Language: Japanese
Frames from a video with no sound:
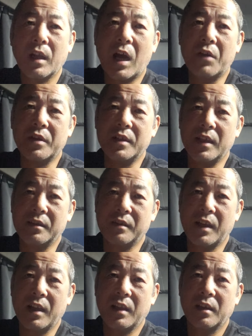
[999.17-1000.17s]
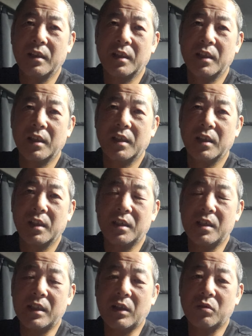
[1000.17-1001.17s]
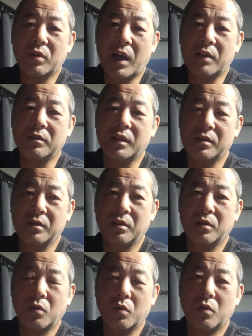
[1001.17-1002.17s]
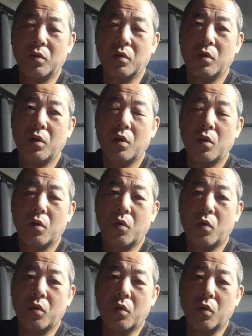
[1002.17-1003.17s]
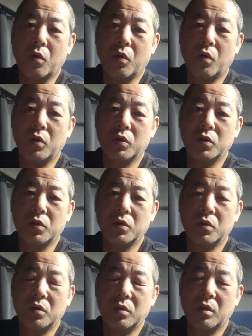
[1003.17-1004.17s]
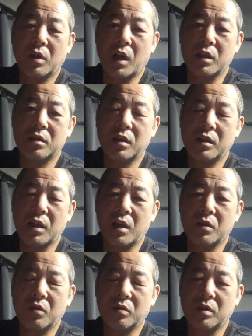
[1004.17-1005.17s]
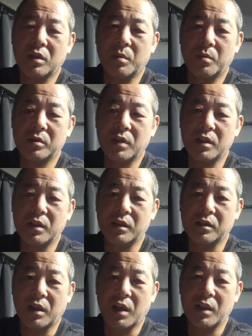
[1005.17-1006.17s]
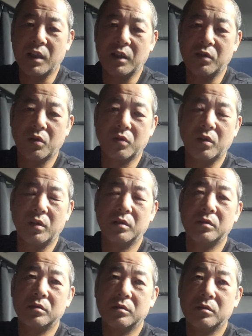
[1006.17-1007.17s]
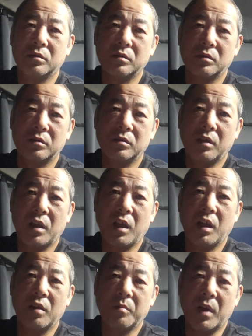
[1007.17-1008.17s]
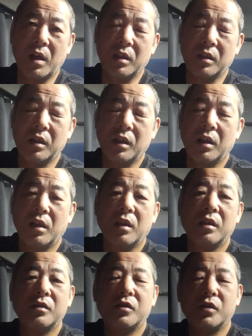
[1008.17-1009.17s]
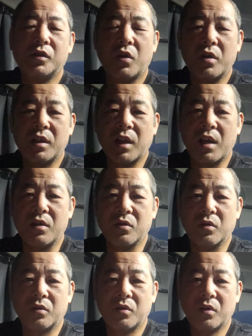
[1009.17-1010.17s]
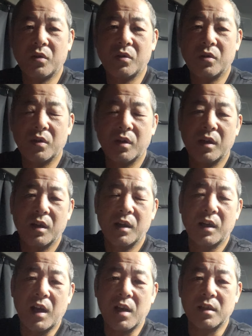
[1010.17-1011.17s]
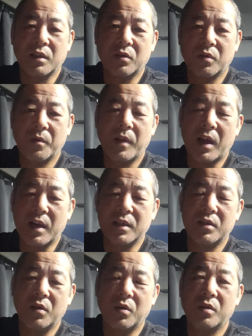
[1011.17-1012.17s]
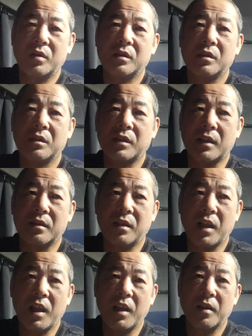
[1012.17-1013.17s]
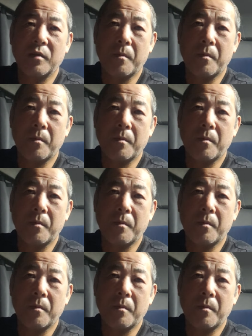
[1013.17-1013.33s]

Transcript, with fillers: あ、ある日ですね、聞いたことがあるんですよ。こう、こうこうこういう感じで残業してても全然つかないんだけど、と。で、まあ、従業員代表と会社と話をさせて、